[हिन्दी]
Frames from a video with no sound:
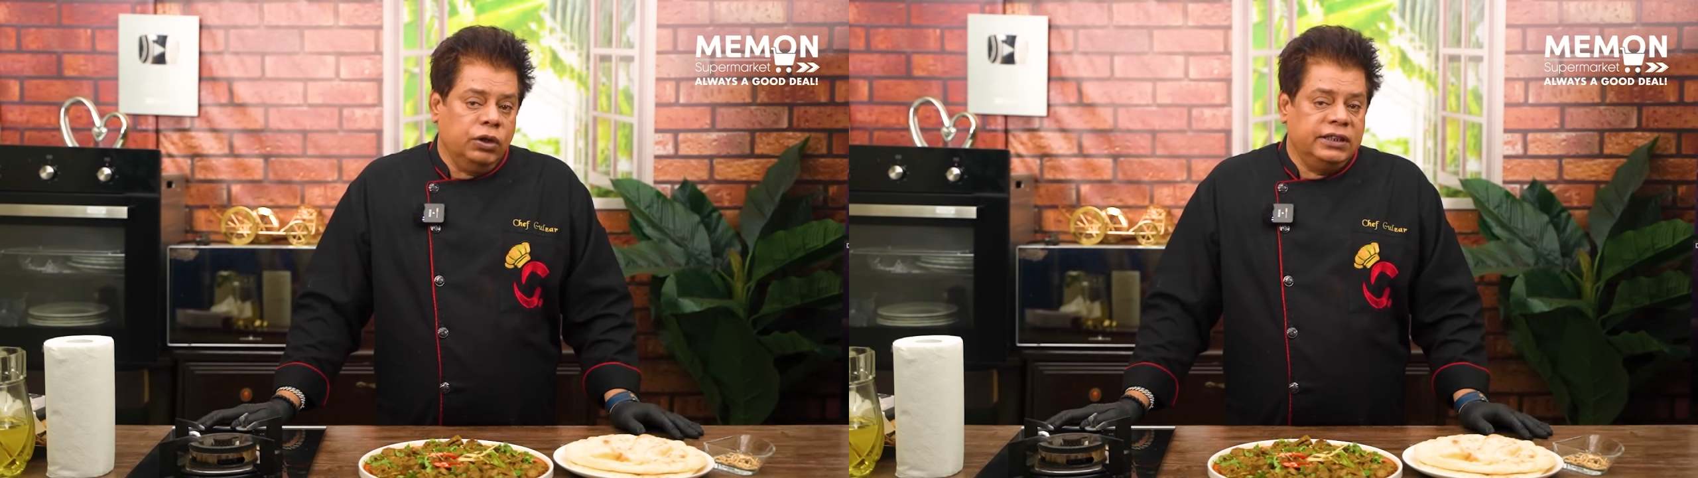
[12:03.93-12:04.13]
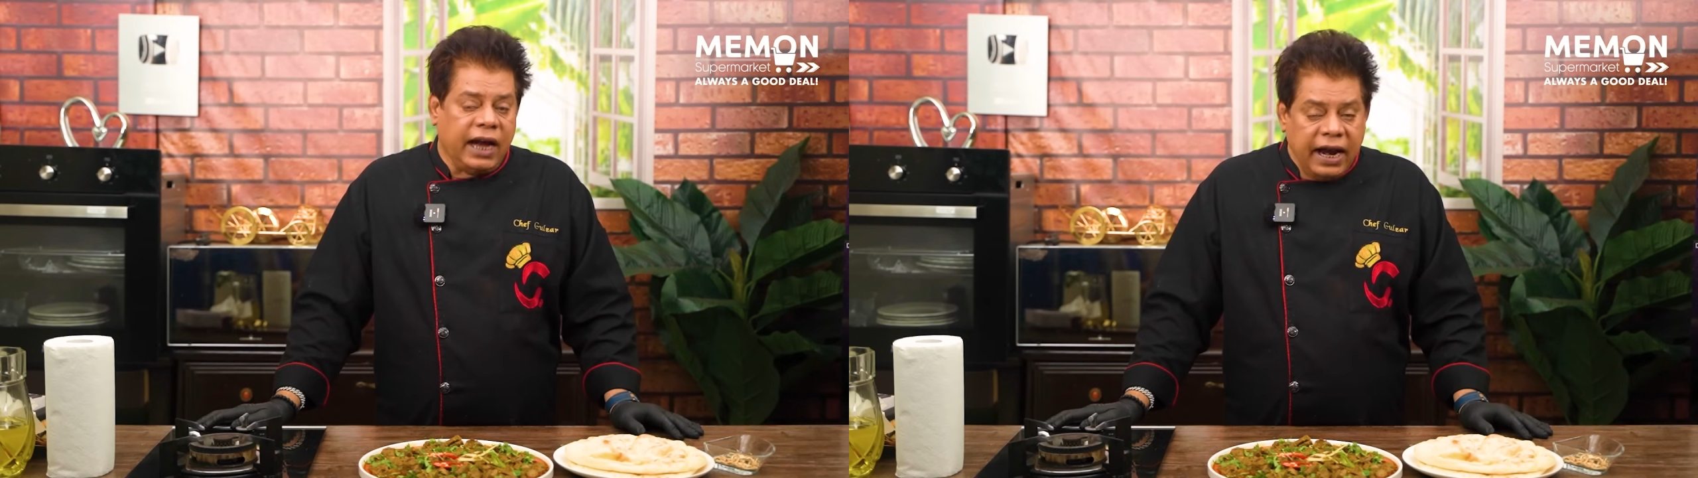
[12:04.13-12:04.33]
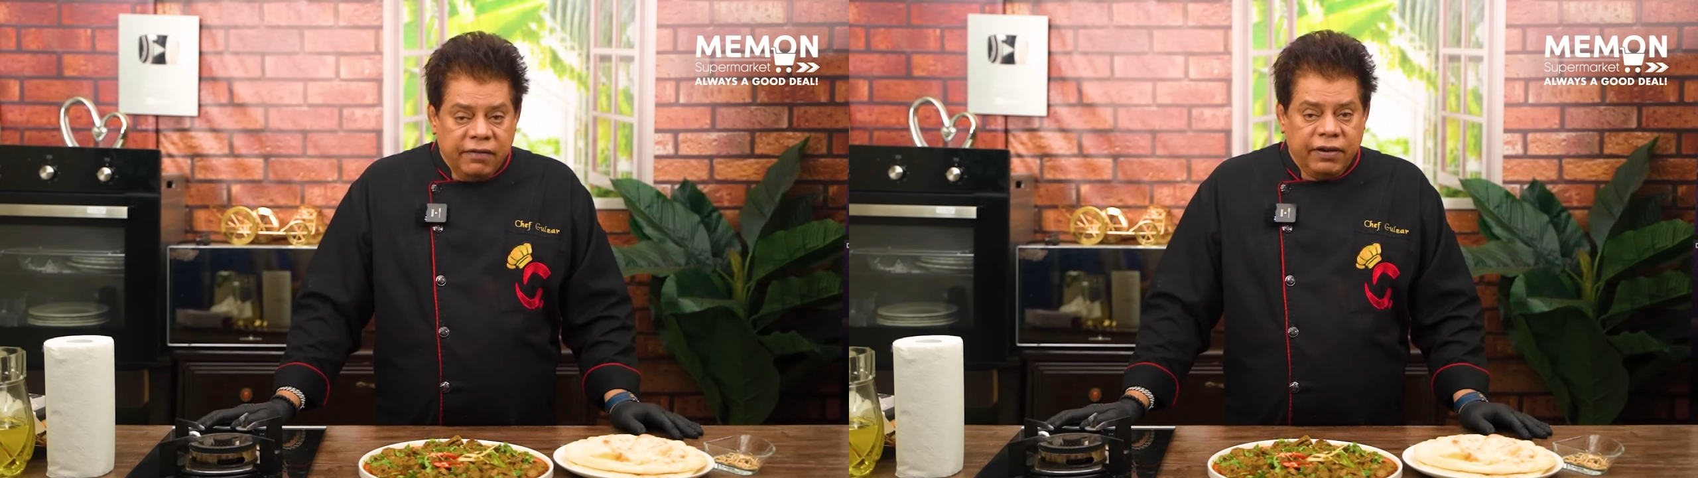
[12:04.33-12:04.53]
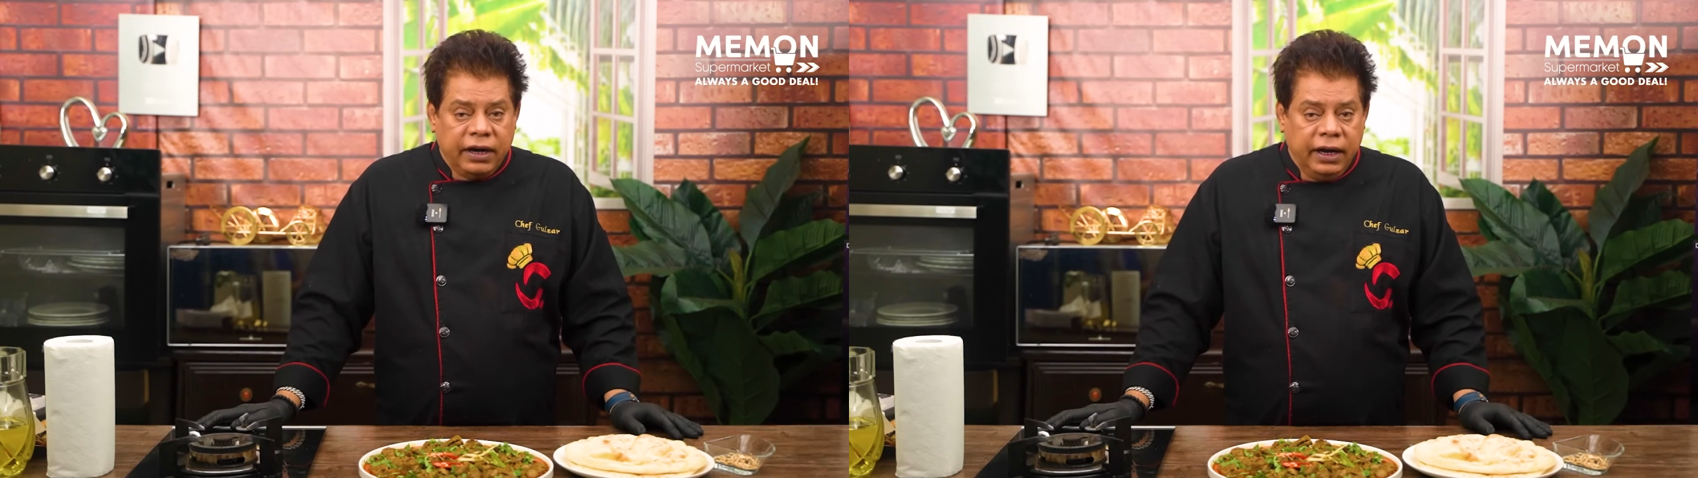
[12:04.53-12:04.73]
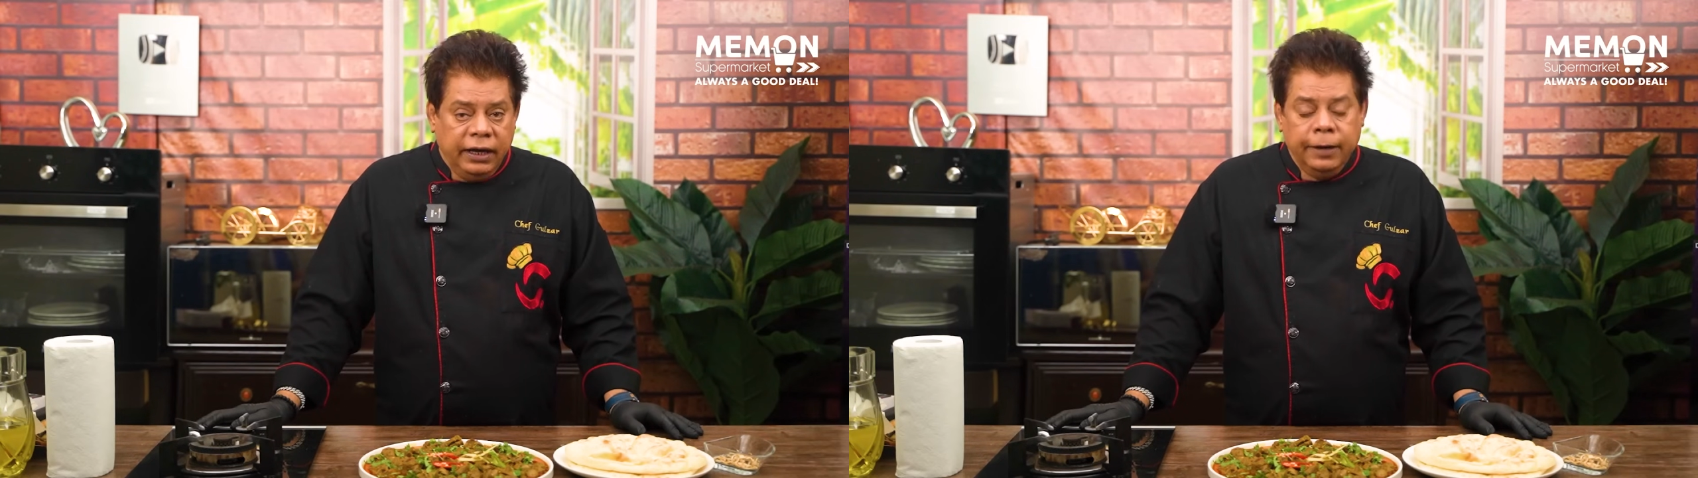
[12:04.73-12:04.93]
कोई साइड
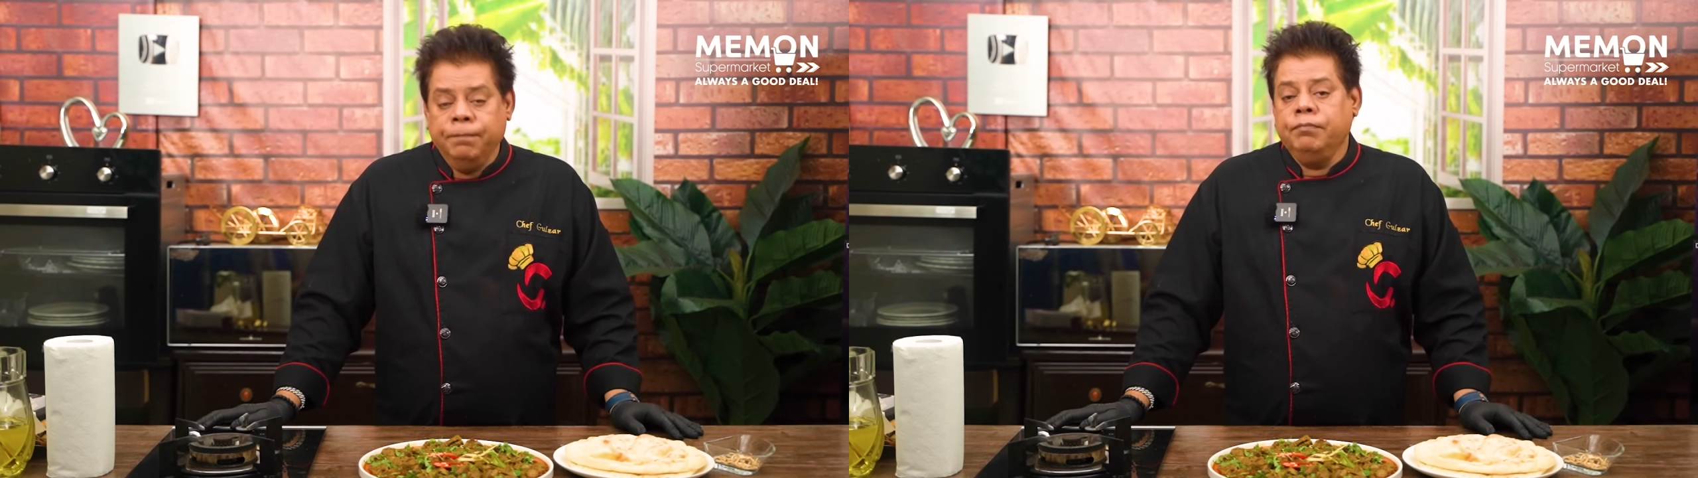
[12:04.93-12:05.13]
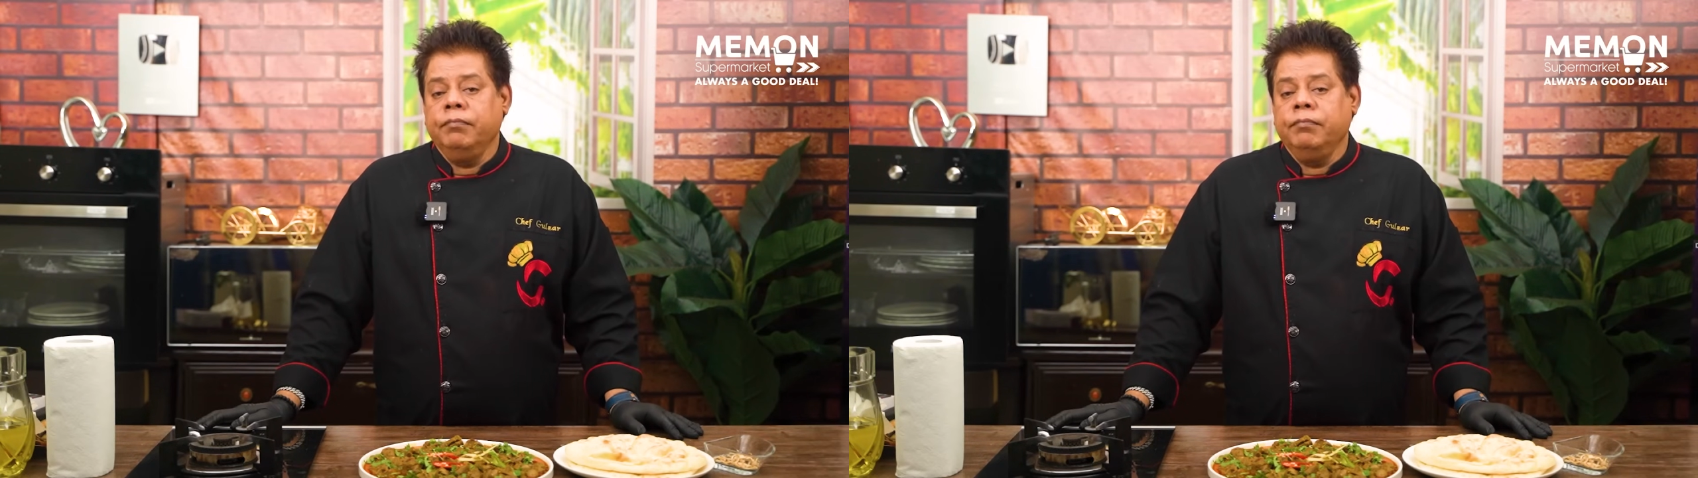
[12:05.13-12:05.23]
इफ़ेक्ट नहीं है